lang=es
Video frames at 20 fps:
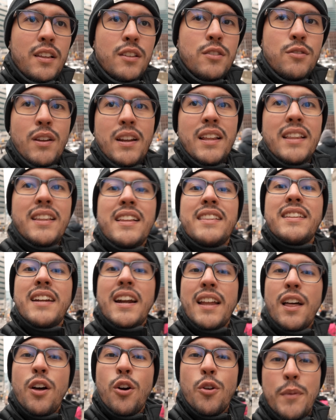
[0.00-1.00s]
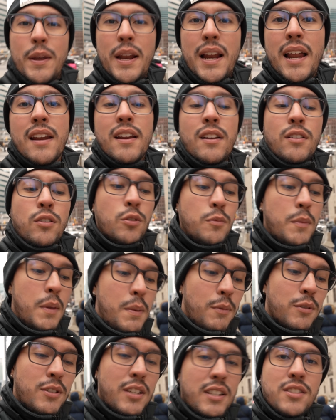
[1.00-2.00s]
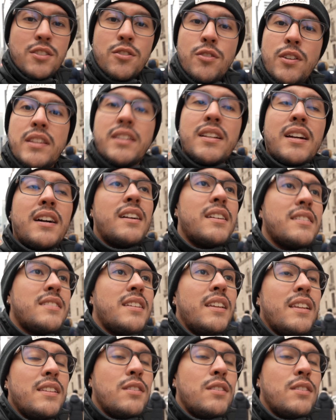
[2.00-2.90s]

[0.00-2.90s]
suelen entrar a dormir a los mismos streetcars,